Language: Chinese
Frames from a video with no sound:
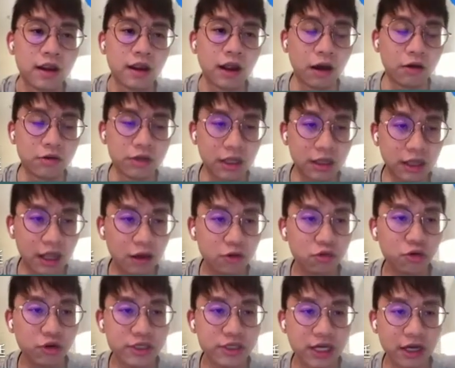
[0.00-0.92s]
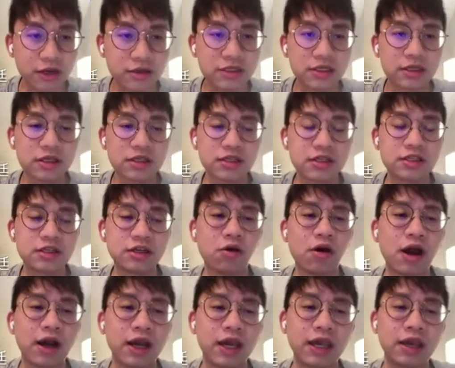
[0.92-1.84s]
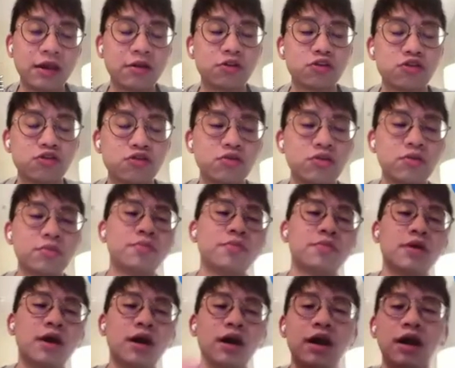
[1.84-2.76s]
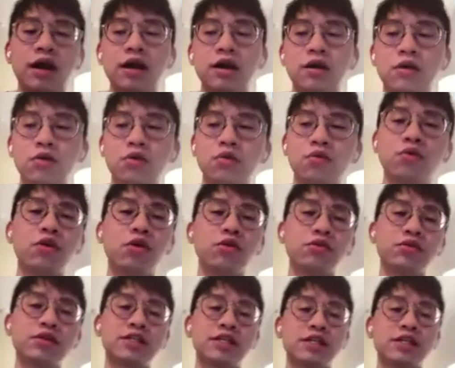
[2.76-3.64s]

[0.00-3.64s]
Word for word: 好，那大家如果想要测试的话，可以就是呃 Google